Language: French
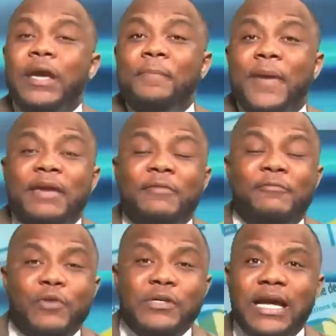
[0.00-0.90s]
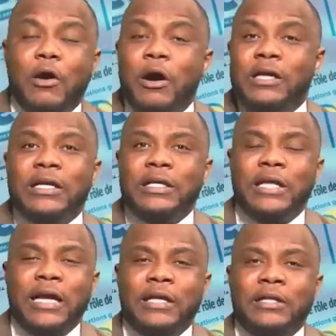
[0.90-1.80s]
Aucun pays voisin
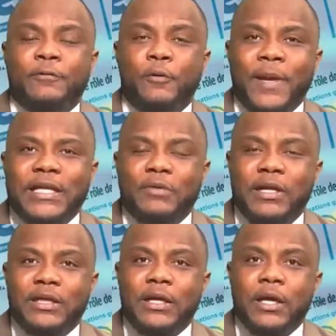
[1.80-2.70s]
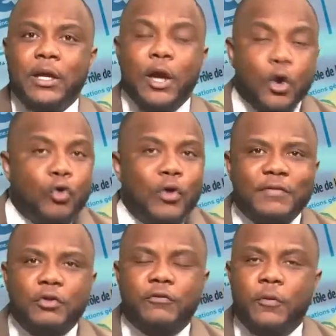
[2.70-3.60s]
a, développé l'idée Wanate.
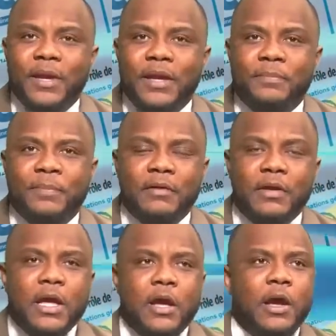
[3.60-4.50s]
L'Angola avait développé euh,